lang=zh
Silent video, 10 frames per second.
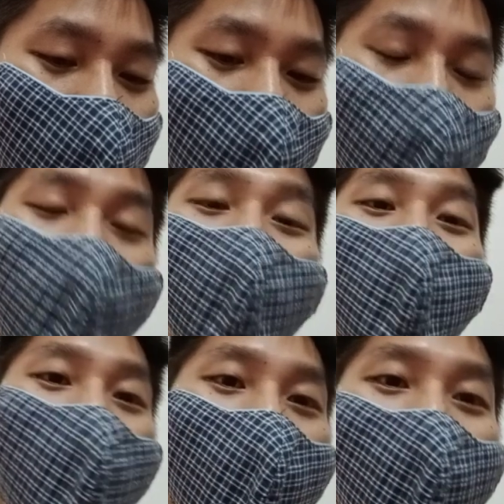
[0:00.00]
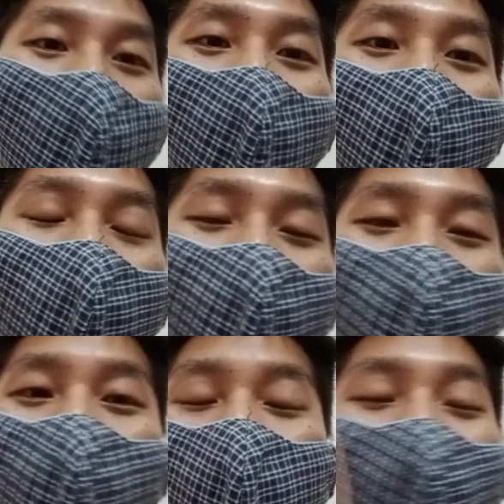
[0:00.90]
就是新加坡啊，
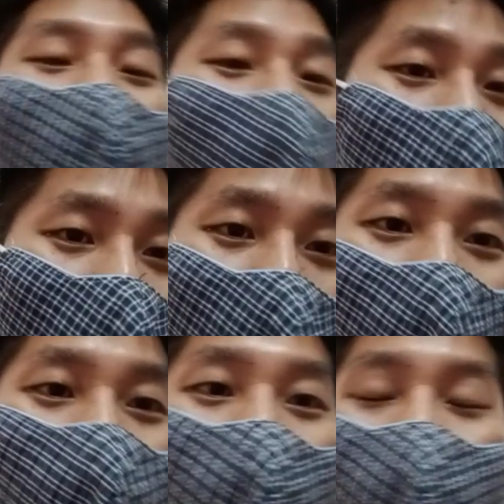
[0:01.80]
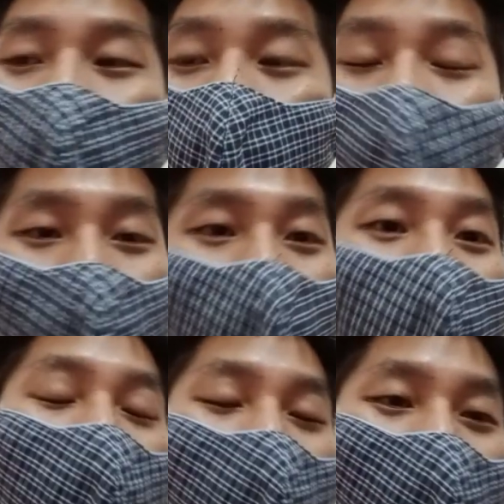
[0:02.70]
可能泰国啊，或者是
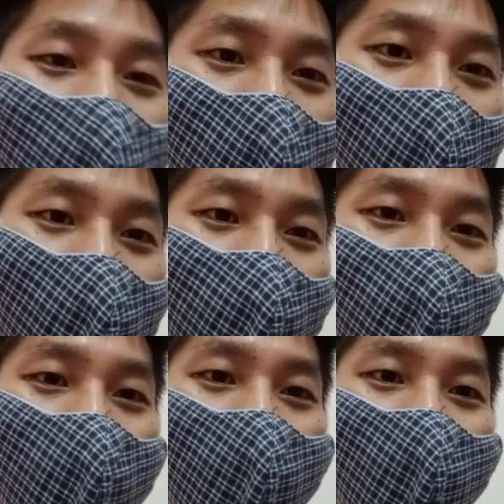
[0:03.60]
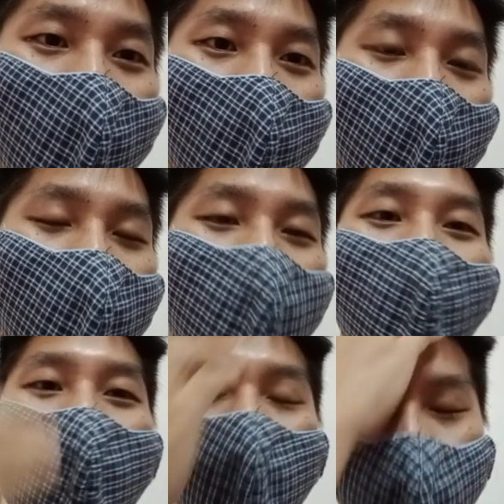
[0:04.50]
英印尼啊，你
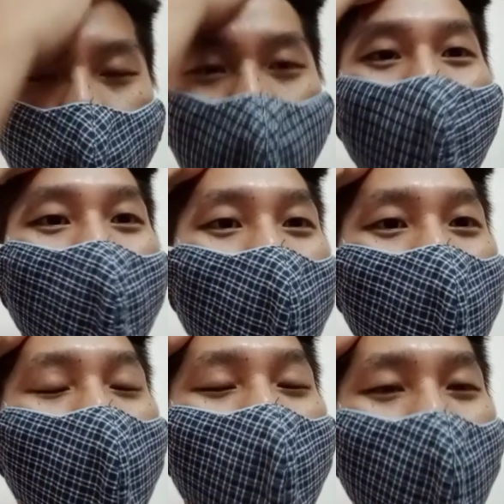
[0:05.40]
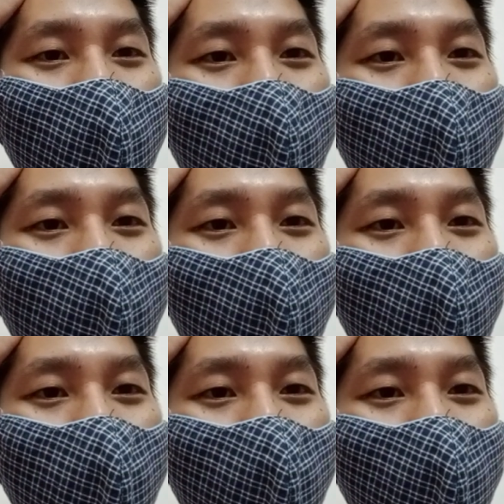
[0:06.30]
可以出口到他们那边。